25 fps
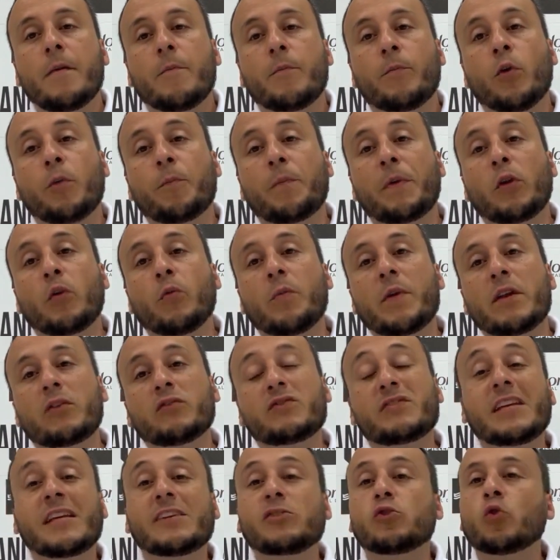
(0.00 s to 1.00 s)
por pelo
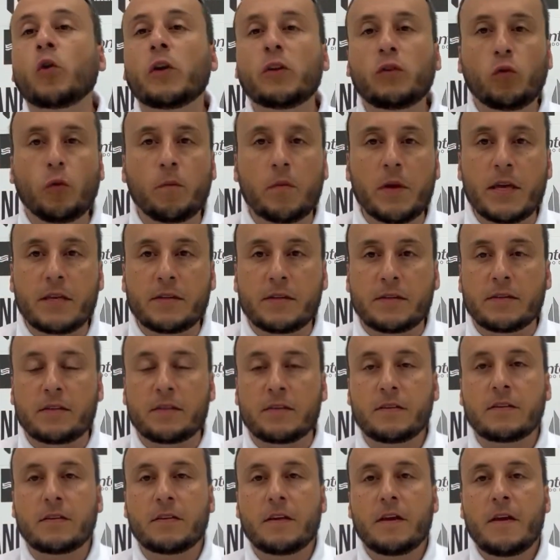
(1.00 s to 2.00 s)
menos 18
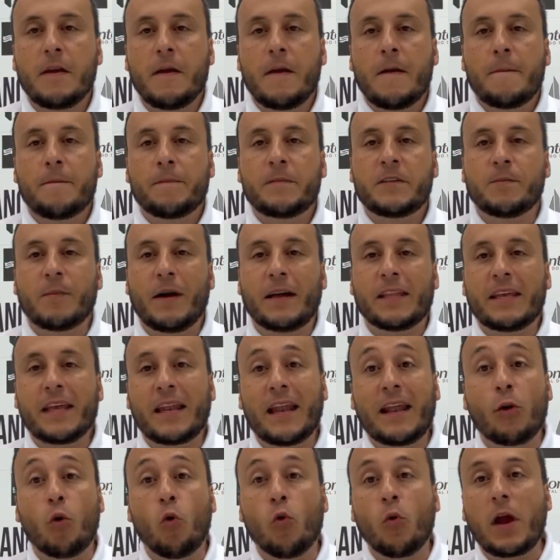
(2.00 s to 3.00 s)
meses, de
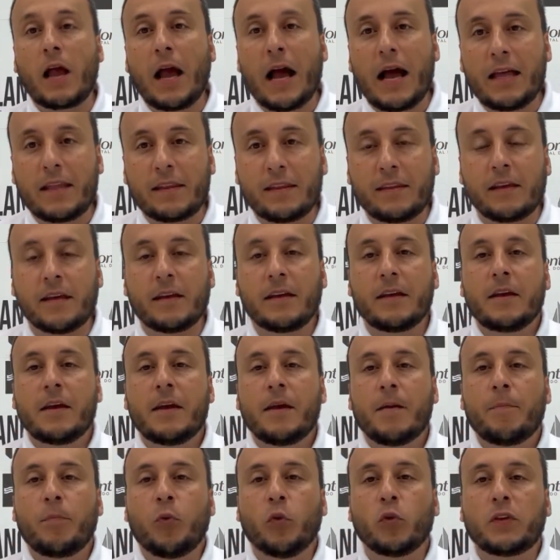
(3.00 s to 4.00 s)
maneira alongada,
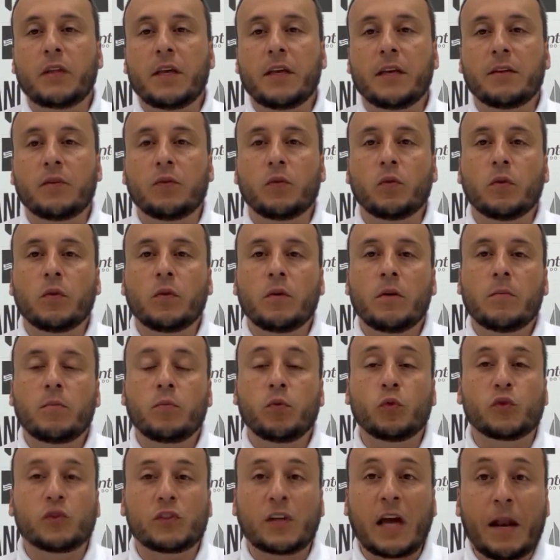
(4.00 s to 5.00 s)
podendo
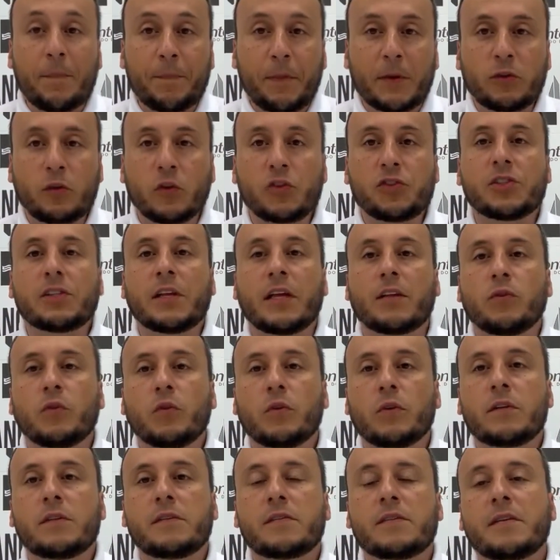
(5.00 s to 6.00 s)
buscar
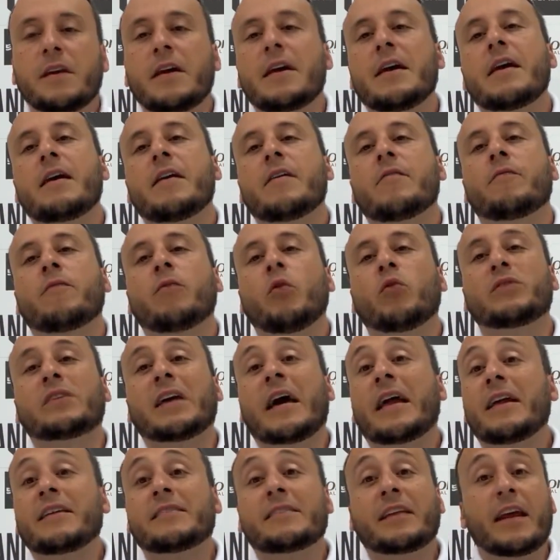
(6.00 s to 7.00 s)
patrocinadores,
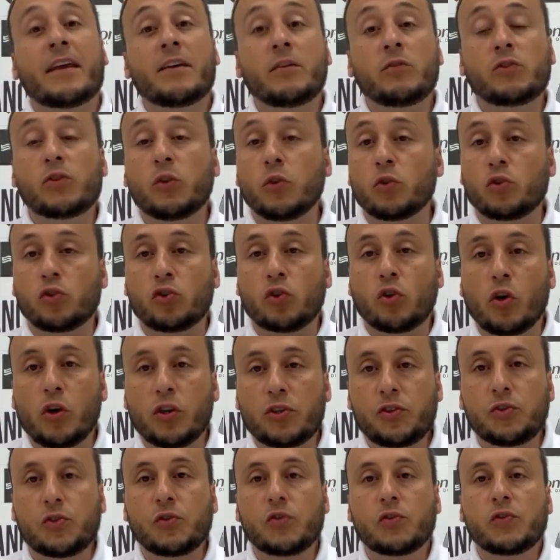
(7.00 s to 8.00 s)
voltar a atrair os seus
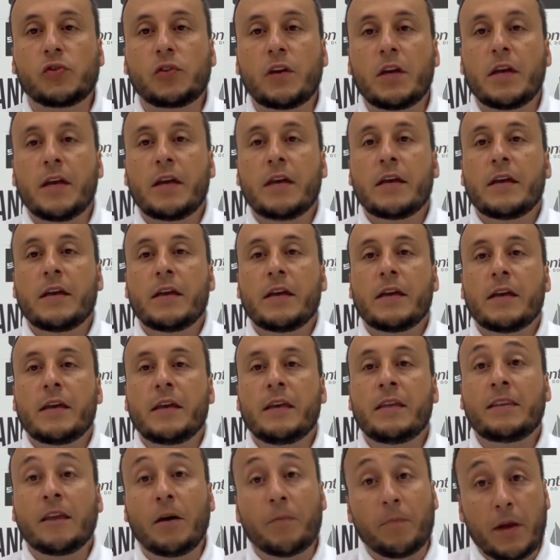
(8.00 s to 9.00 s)
sócios,
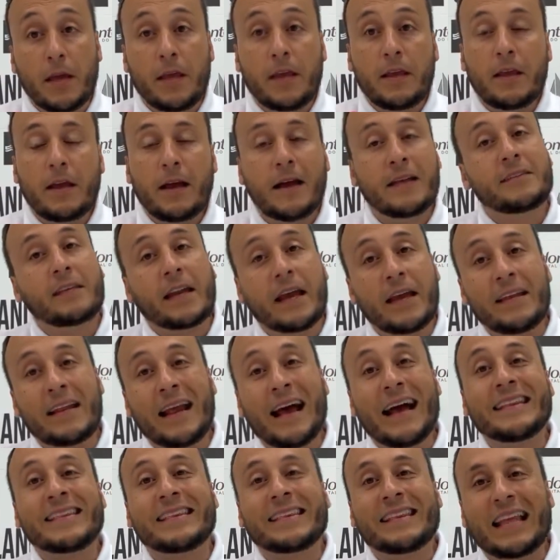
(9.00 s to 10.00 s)
e também
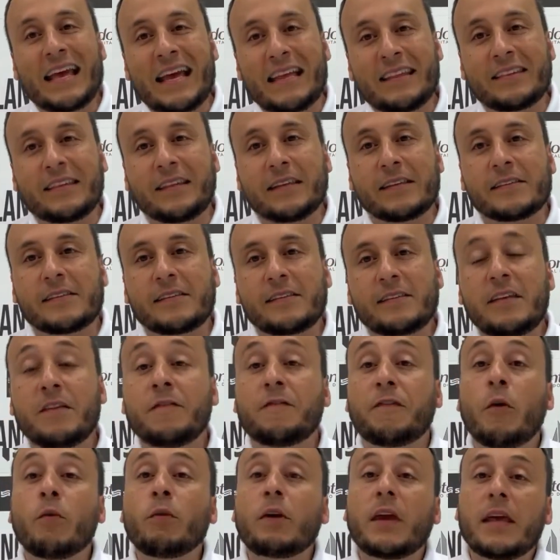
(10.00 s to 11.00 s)
atrair atletas que
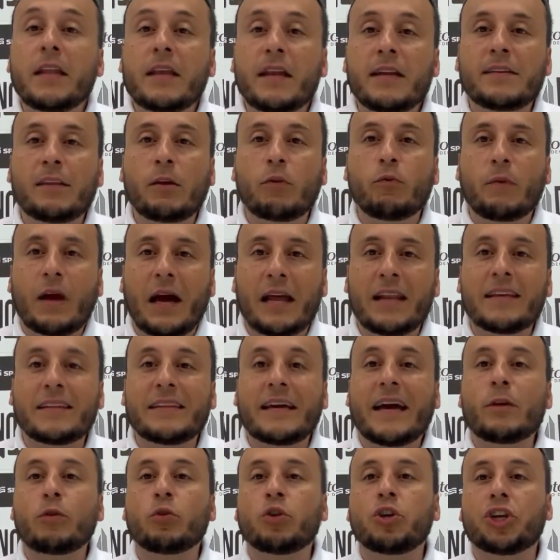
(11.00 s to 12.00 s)
vão querer ter um
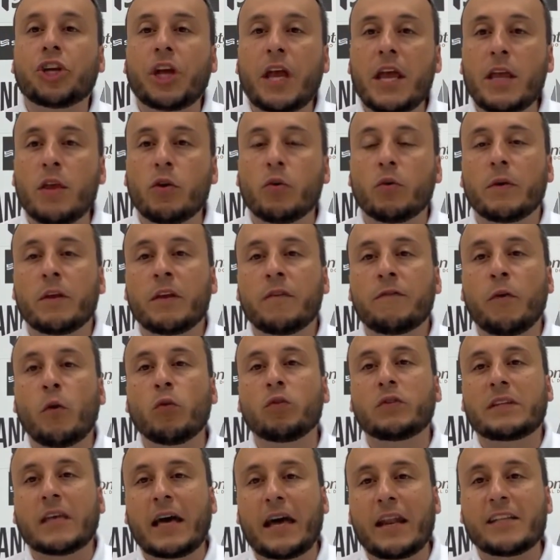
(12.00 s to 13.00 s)
calendário cheio e
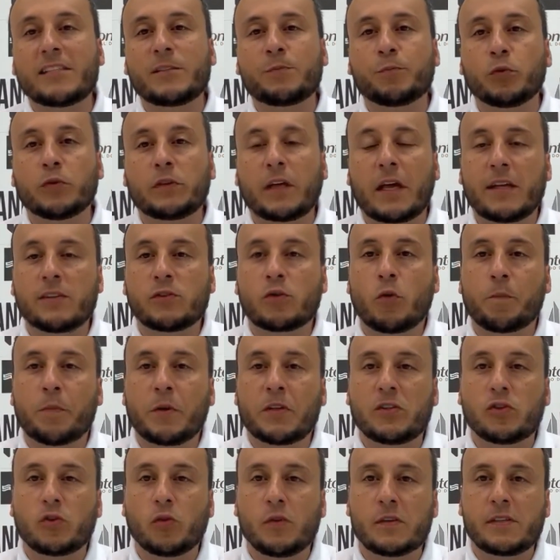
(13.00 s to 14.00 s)
voltar a disputar as
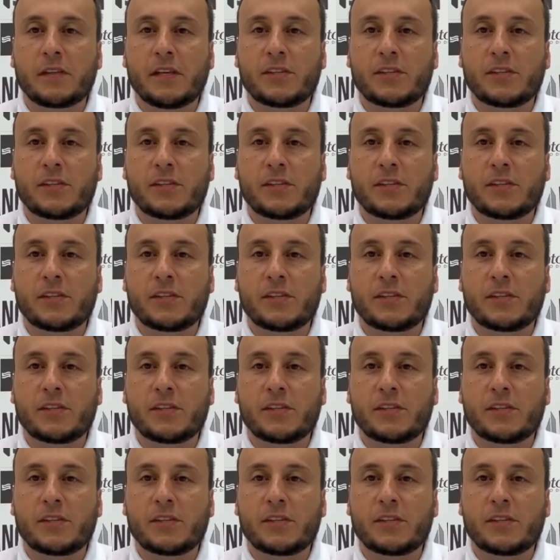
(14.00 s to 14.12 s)
competições